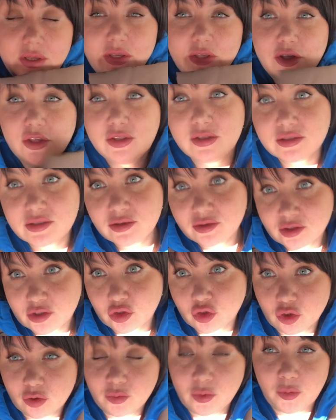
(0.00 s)
Единственный,
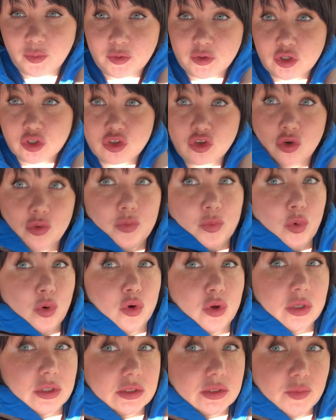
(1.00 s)
который мне подошел
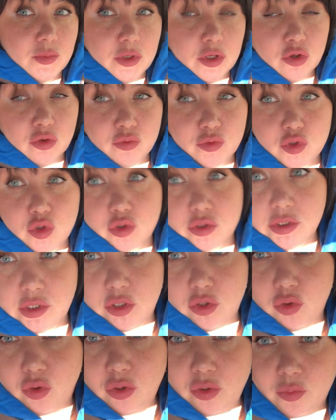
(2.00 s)
по размеру, все
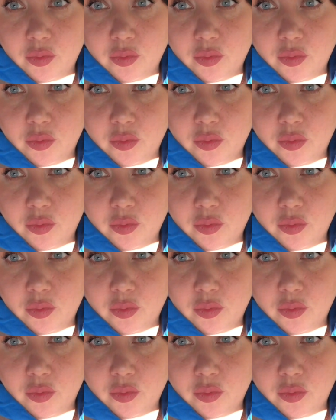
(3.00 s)
остальное